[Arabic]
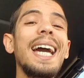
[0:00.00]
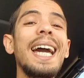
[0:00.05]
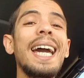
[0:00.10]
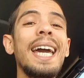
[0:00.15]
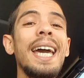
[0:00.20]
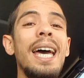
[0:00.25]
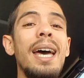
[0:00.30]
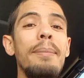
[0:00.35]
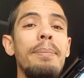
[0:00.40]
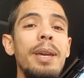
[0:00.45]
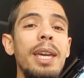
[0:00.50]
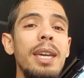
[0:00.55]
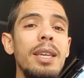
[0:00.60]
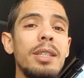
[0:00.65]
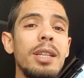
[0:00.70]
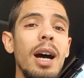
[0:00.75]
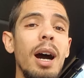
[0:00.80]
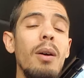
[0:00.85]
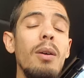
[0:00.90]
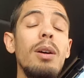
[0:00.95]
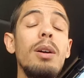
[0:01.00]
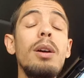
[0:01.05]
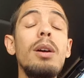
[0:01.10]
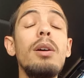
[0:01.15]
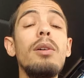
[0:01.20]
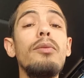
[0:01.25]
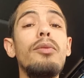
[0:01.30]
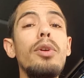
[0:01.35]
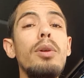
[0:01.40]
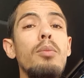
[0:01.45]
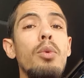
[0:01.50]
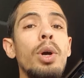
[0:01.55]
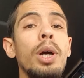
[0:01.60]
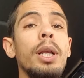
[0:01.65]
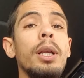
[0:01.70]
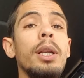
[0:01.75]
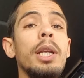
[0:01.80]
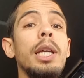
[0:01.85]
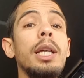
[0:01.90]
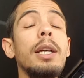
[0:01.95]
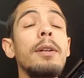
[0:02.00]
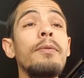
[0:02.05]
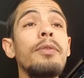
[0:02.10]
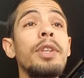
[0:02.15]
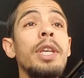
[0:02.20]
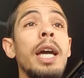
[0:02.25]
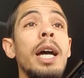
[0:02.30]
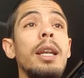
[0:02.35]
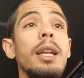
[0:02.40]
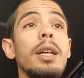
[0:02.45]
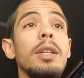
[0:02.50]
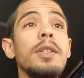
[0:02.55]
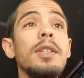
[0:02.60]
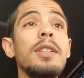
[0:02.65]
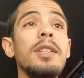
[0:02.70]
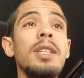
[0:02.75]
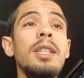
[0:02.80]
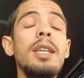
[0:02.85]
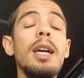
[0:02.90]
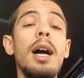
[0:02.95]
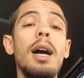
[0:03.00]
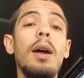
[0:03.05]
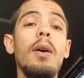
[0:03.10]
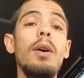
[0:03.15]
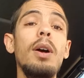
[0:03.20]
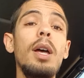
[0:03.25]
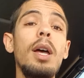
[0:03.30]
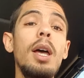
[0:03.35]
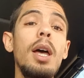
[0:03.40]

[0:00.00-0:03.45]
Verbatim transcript: خبيثه في المحرك ديال السياره